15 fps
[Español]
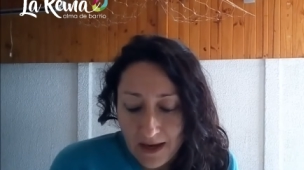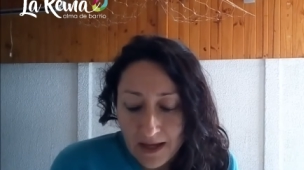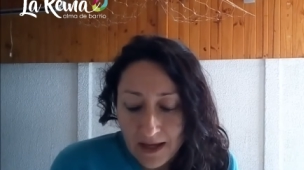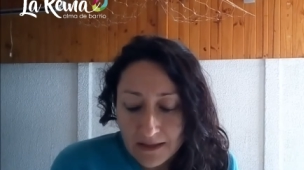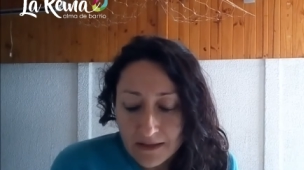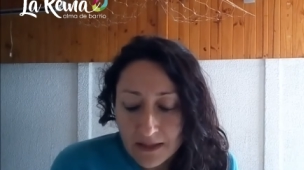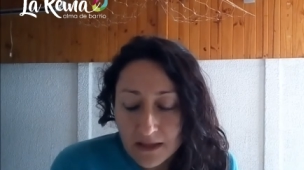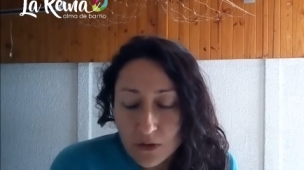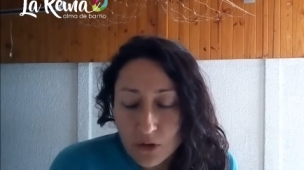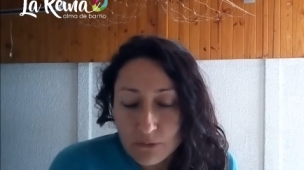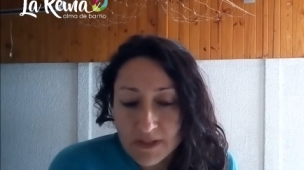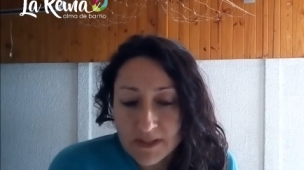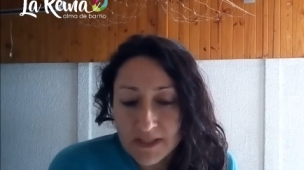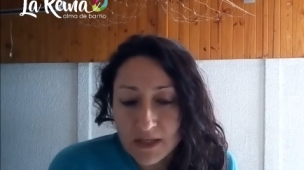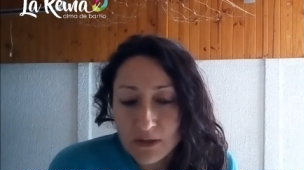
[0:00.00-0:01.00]
antes de
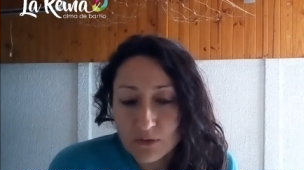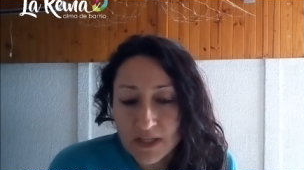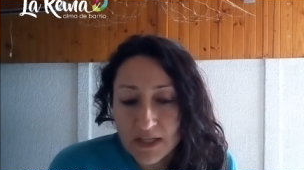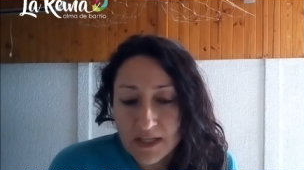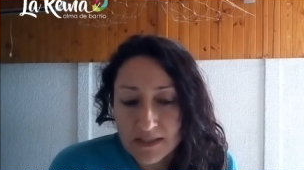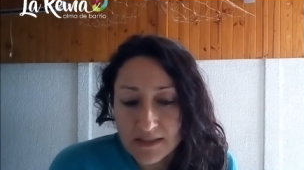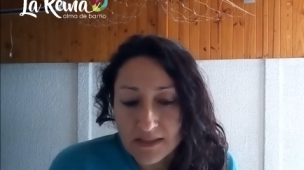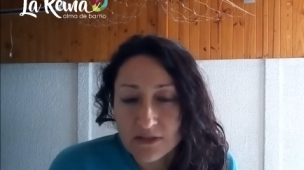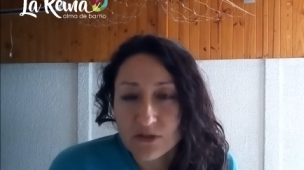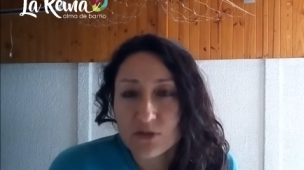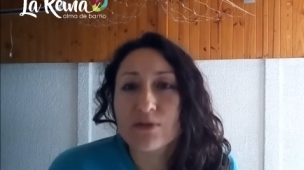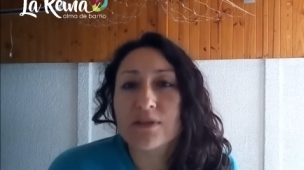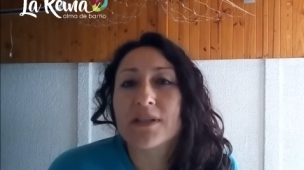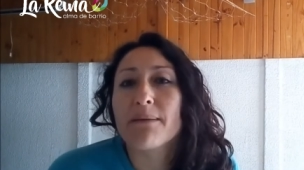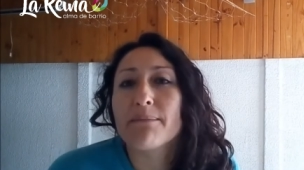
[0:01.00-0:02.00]
comenzar los
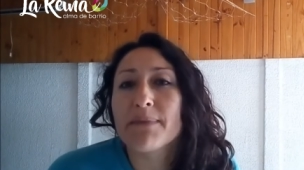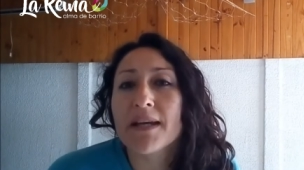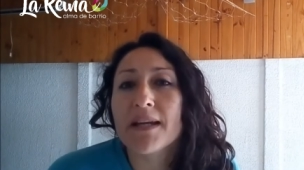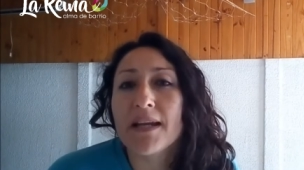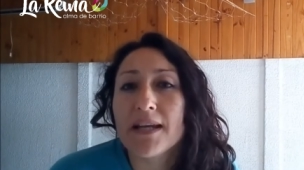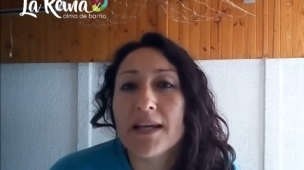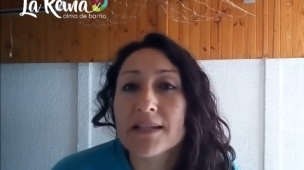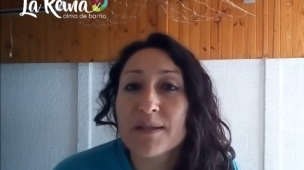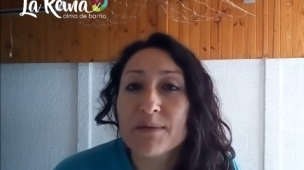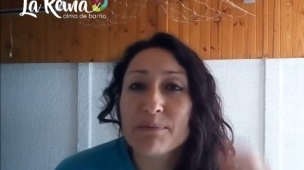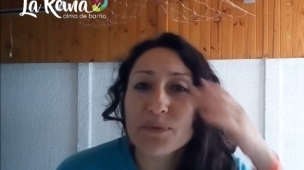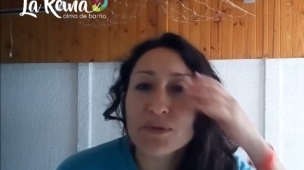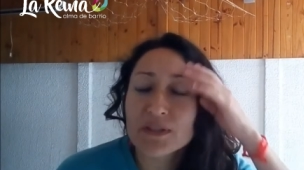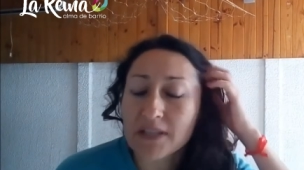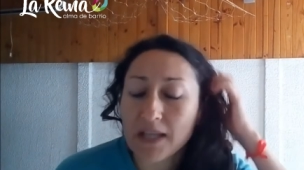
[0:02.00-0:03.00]
ejercicios, también es
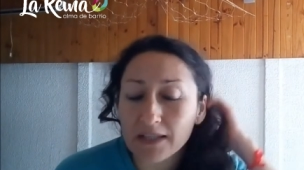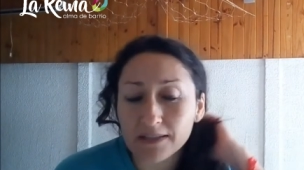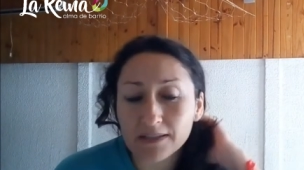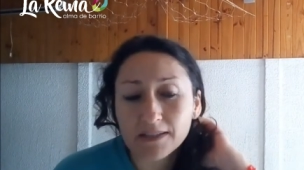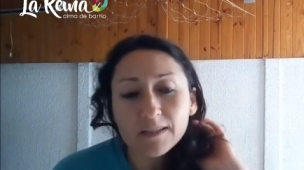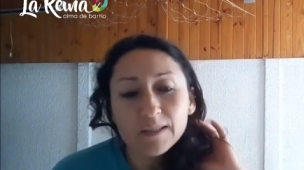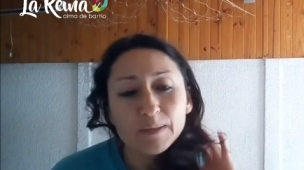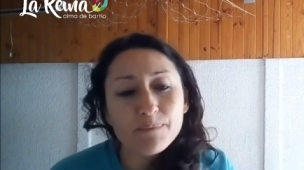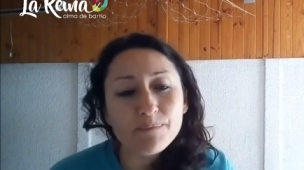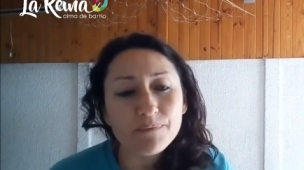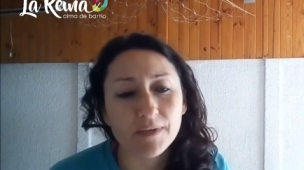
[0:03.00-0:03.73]
importante